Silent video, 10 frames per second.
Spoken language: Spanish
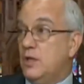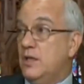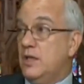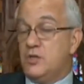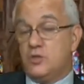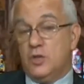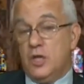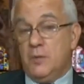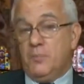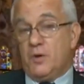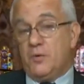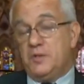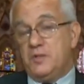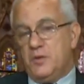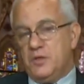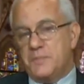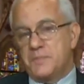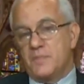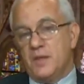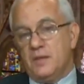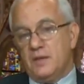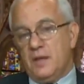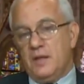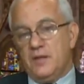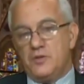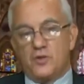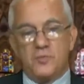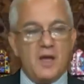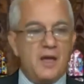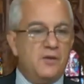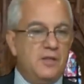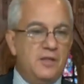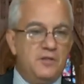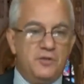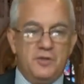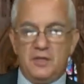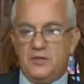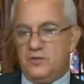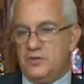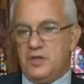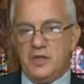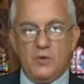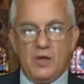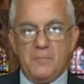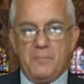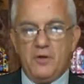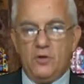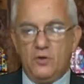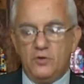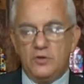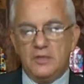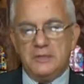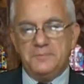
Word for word: del derecho. Porque vos decís, bueno, el derecho romano y el derecho de India no, no iguales, pero los